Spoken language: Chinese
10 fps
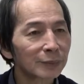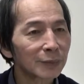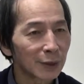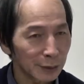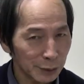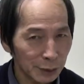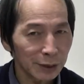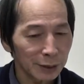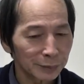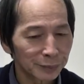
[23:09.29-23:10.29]
的事
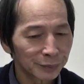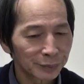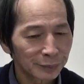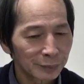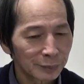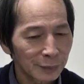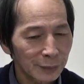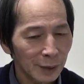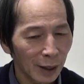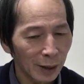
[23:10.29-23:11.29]
情
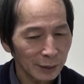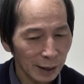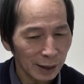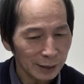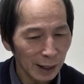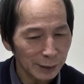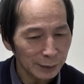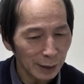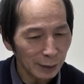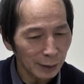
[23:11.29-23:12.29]
啊，大家看一
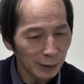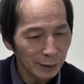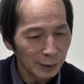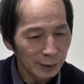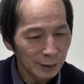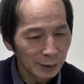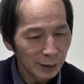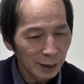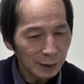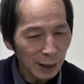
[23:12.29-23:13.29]
下啊。
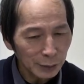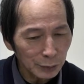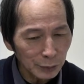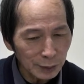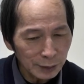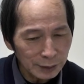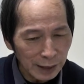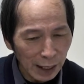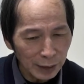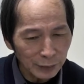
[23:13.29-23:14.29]
大制度论，
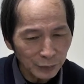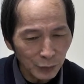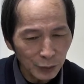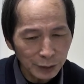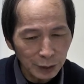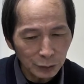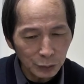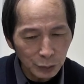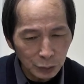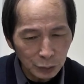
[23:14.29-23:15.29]
然佛身无
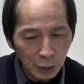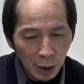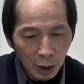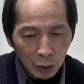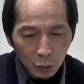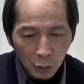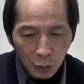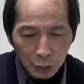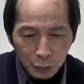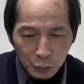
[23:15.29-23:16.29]
数，
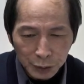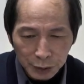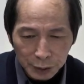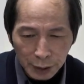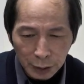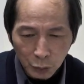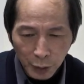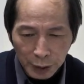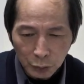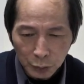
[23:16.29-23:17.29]
过诸世间，
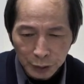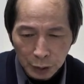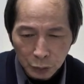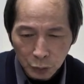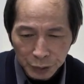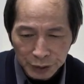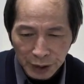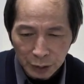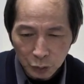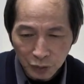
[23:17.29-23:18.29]
为众生故，
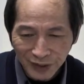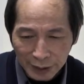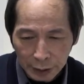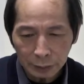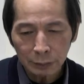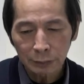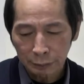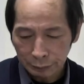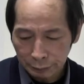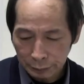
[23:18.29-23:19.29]
现如凡人。
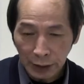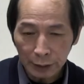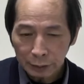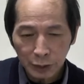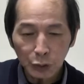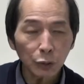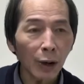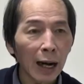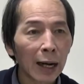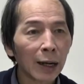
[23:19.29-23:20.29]
你看第一句话，